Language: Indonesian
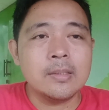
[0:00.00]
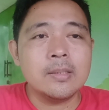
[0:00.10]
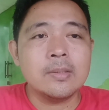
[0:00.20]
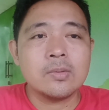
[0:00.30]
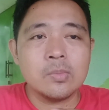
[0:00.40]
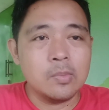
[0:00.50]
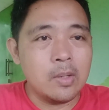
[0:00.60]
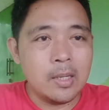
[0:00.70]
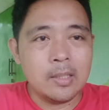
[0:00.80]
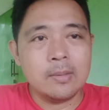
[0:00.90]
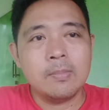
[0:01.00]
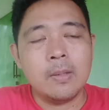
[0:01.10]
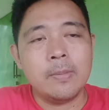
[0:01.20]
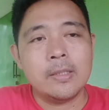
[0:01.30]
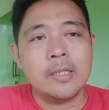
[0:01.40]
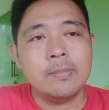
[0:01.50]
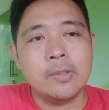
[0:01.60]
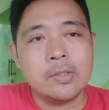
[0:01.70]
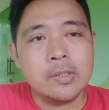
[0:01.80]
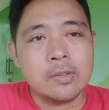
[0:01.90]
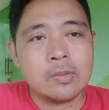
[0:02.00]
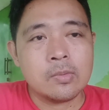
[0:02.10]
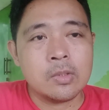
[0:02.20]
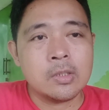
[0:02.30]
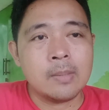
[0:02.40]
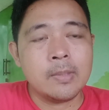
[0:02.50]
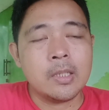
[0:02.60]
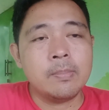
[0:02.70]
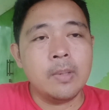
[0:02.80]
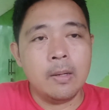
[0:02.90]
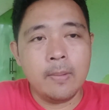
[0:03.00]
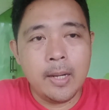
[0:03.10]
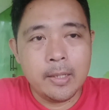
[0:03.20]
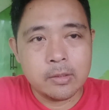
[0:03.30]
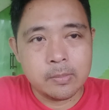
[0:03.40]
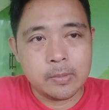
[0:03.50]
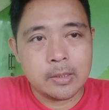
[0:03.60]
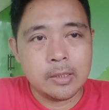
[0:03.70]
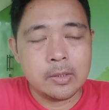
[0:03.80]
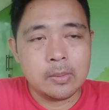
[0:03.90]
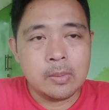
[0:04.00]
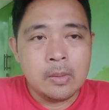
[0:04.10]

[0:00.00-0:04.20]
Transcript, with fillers: ini semua babat habis instruksi sampai ke bawah seperti itu.